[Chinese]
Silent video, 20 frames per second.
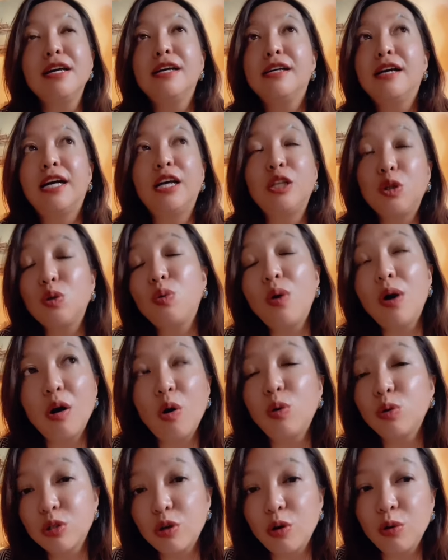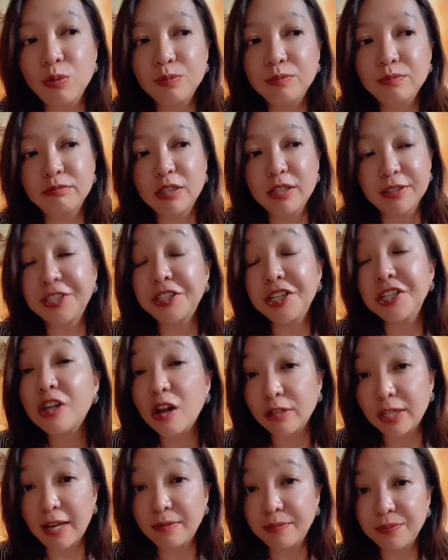很多欧洲的青少
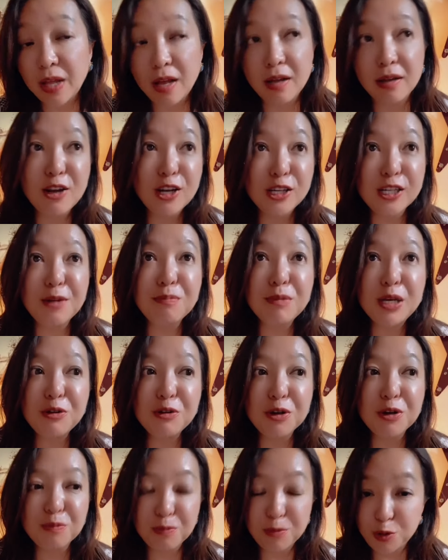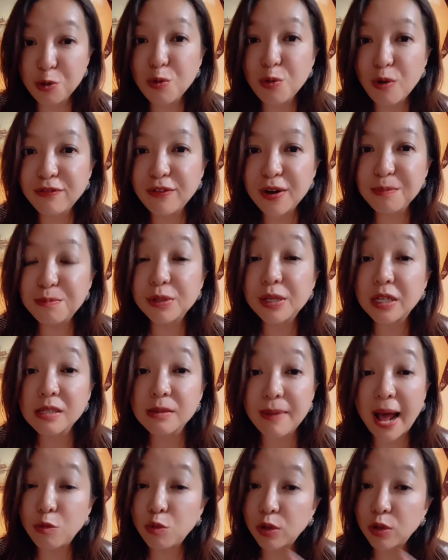年啊，沉迷于中国风不能自拔。